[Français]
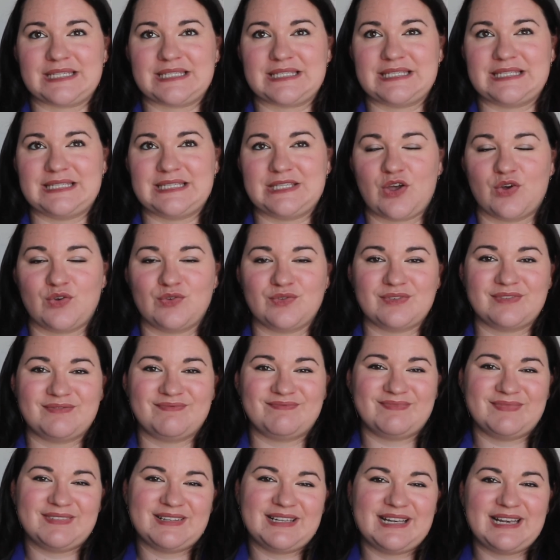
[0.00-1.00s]
disons,
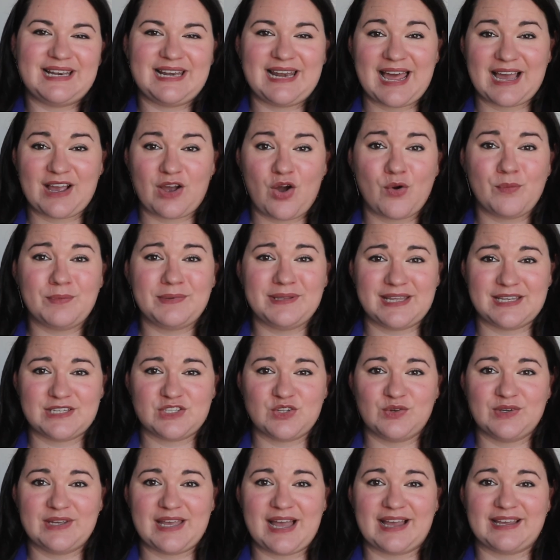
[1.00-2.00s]
la
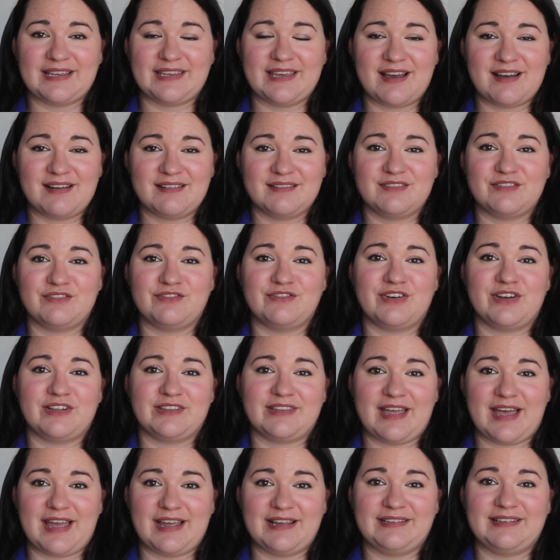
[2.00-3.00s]
combinaison gagnante va
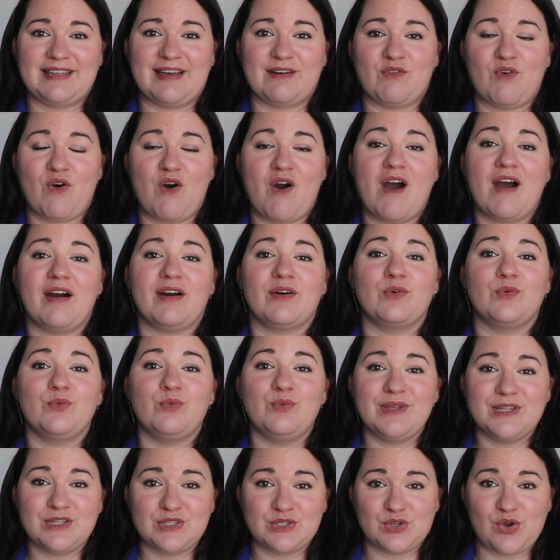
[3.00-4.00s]
être d'avoir,
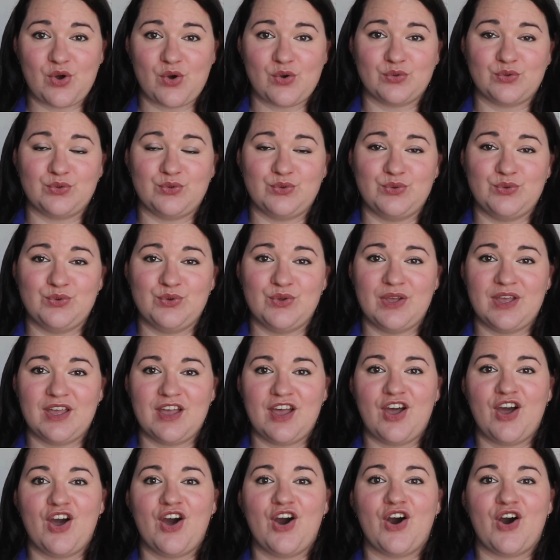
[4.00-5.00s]
oui, du contenu
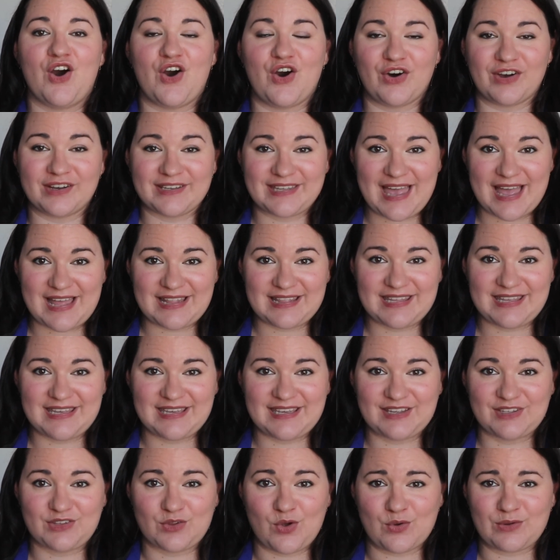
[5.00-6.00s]

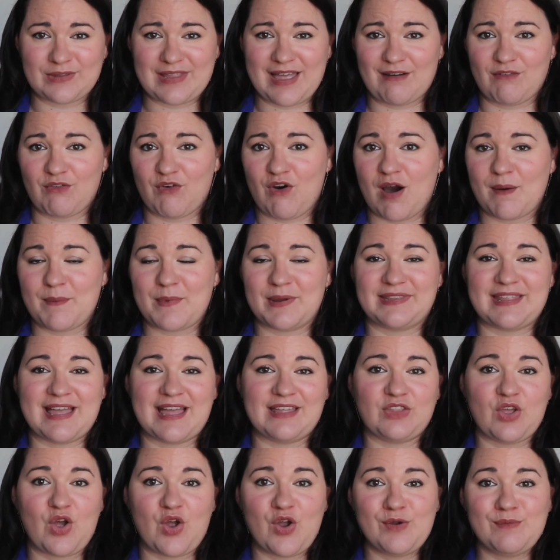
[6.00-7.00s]
organique, donc d'avoir
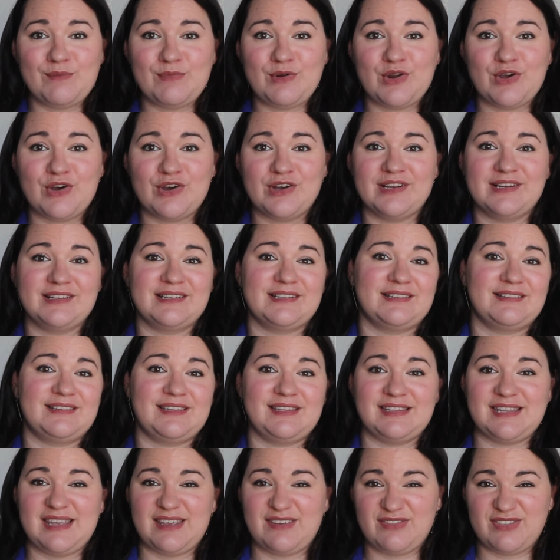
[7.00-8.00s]
peut-être un blog,
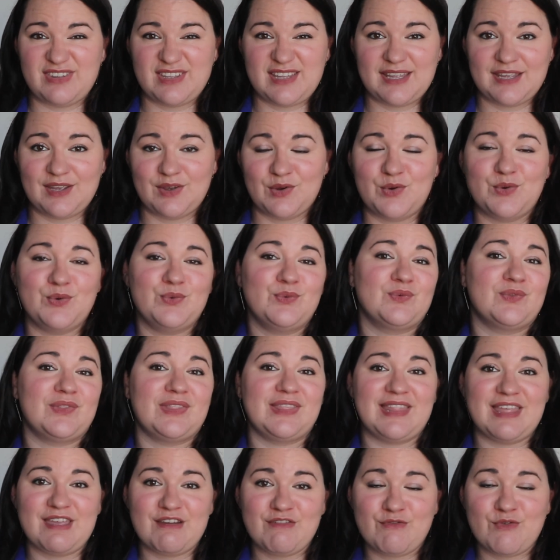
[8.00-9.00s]
des vidéos,
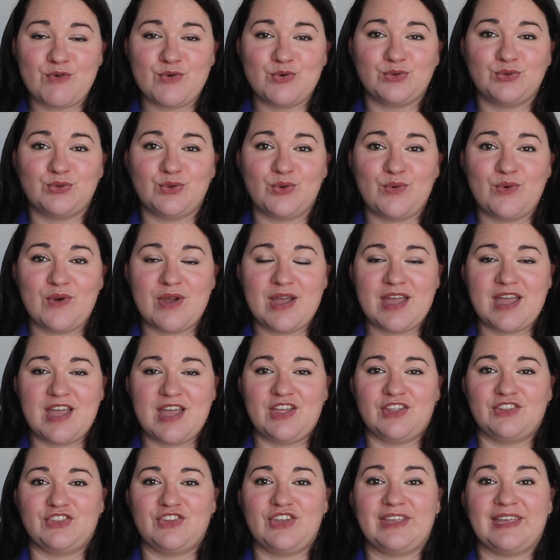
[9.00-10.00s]
des photos,
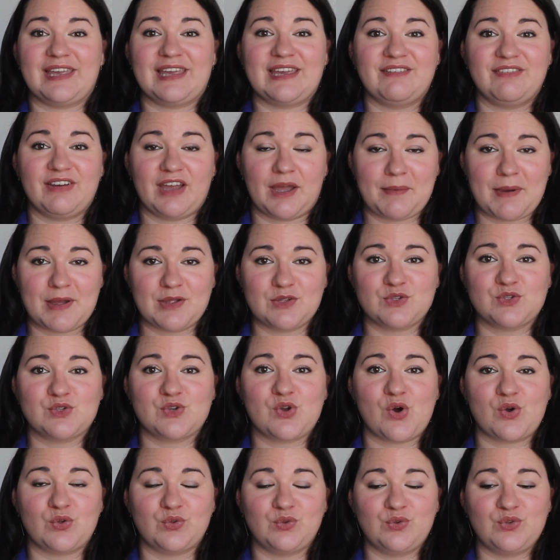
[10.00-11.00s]
de créer vraiment du
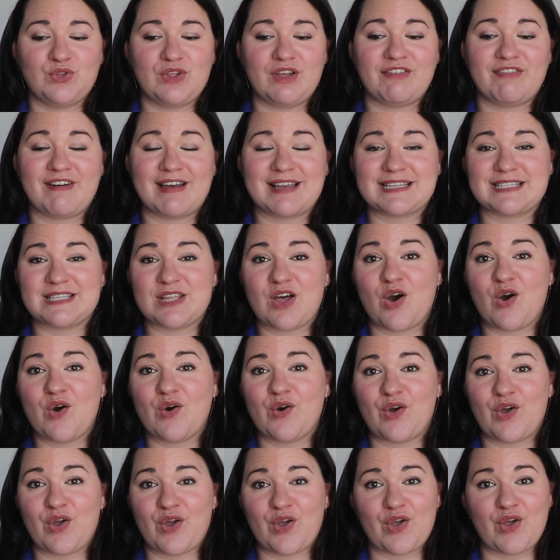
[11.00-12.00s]
contenu de
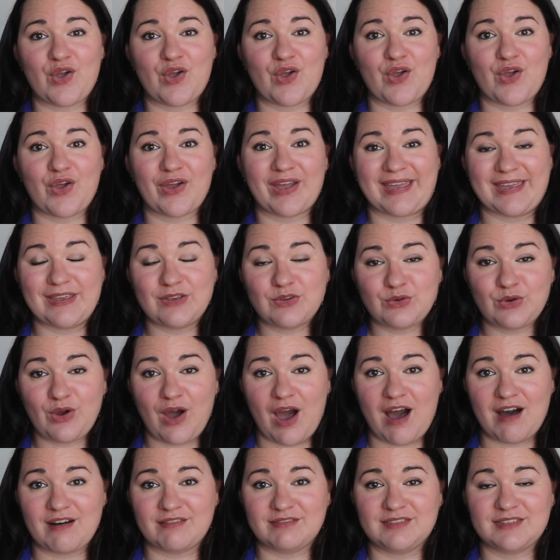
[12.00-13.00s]
façon euh,
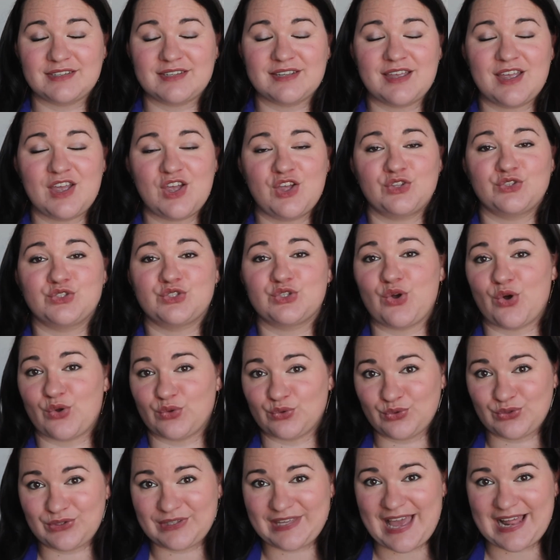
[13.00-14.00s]
récurrente, du
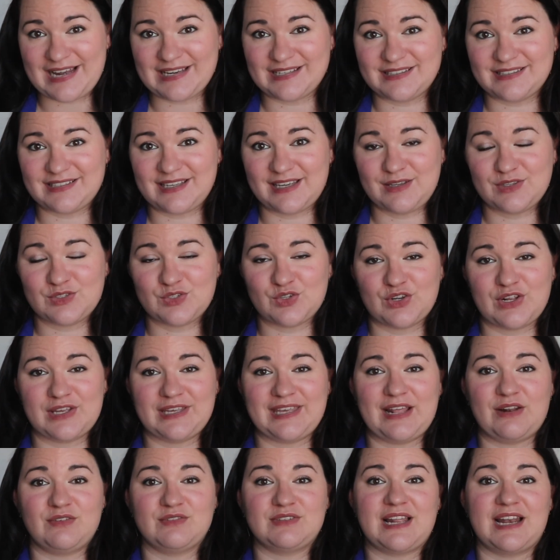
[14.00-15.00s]
contenu de qualité sur
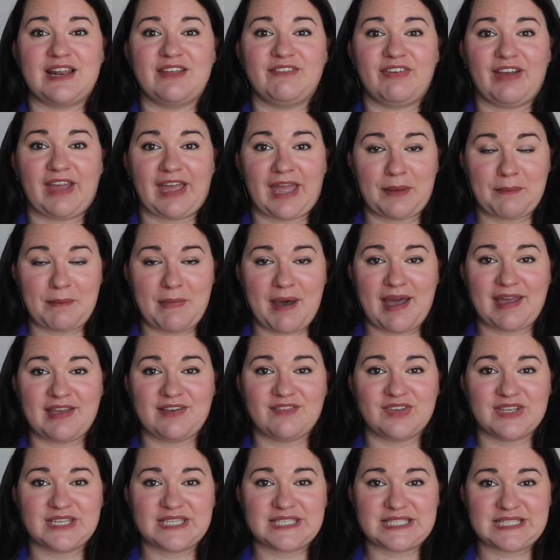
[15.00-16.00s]
lequel vous allez vraiment
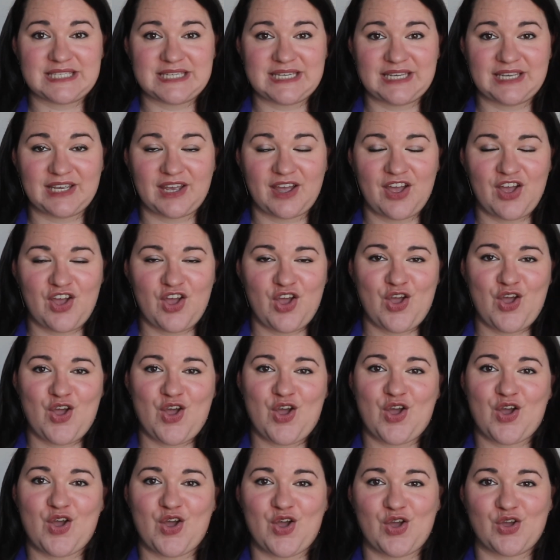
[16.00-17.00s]
investir
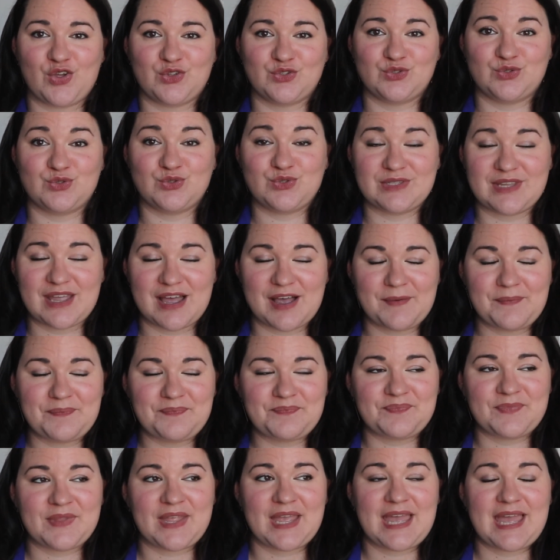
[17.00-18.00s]
euh, du temps
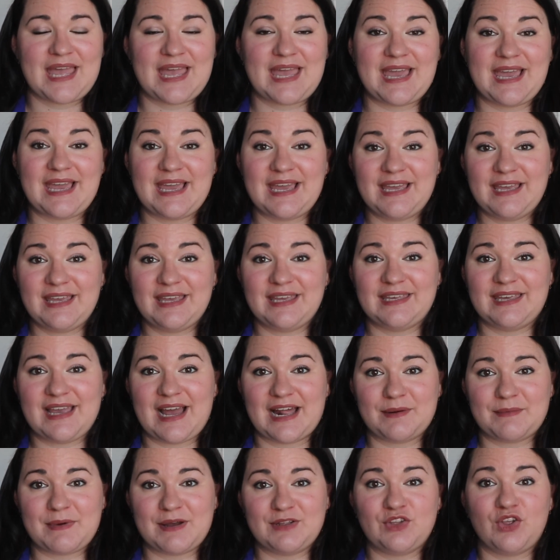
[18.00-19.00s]
et
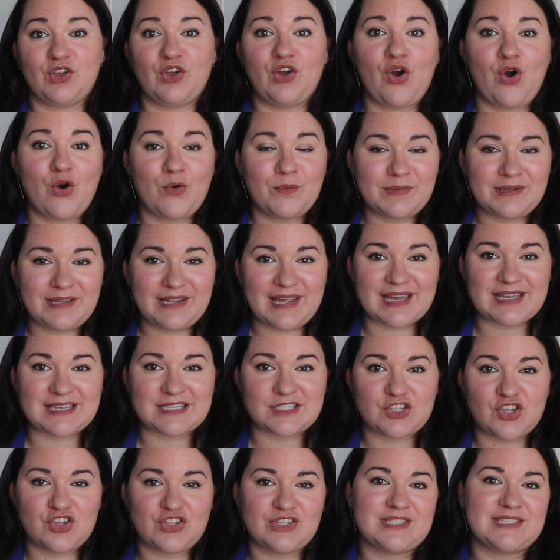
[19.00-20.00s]
également de combiner
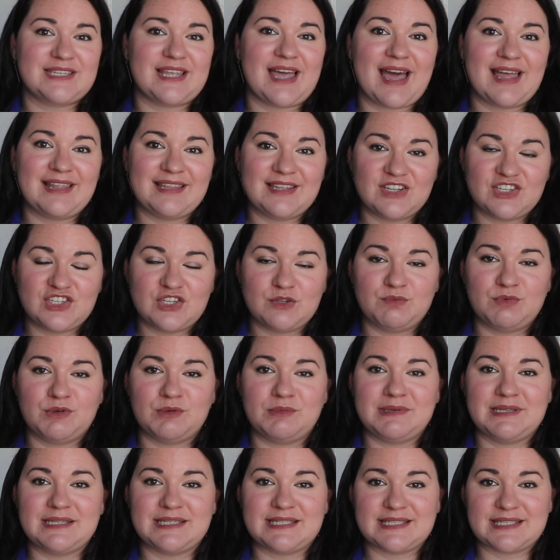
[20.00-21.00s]
à ça une stratégie
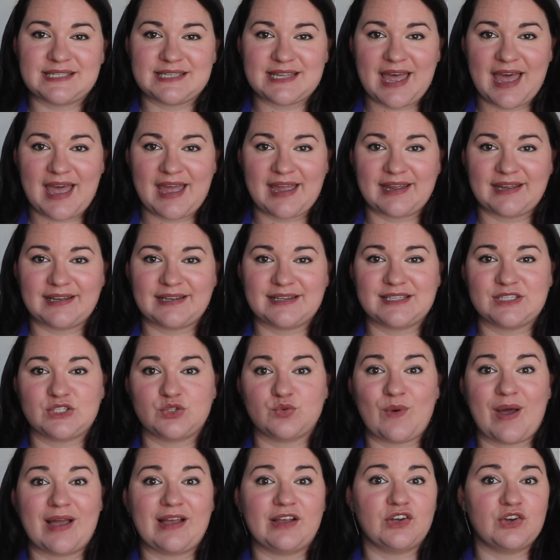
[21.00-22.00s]
publicitaire qui
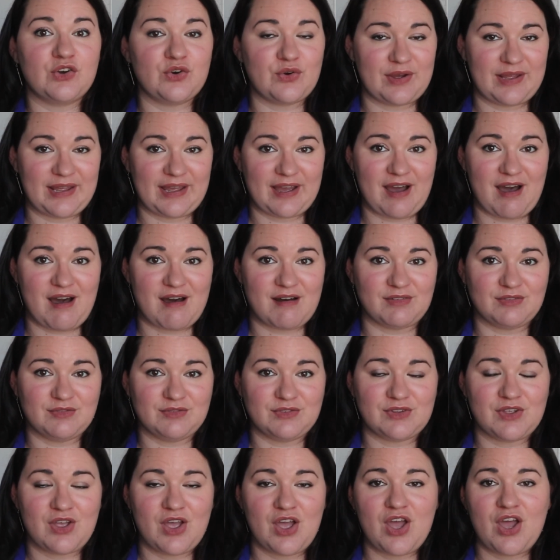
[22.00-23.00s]
soit
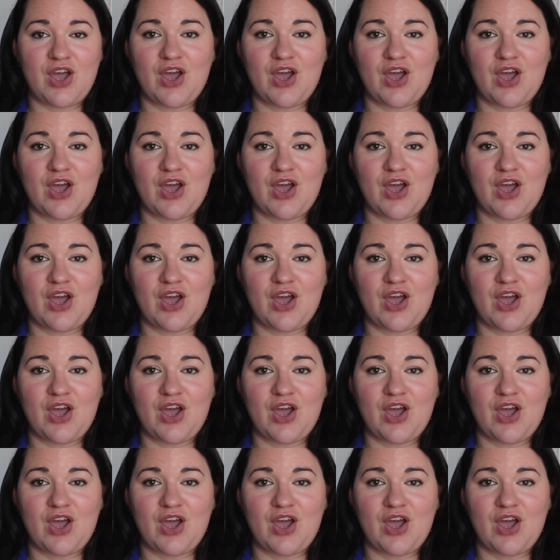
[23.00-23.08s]
cohérente,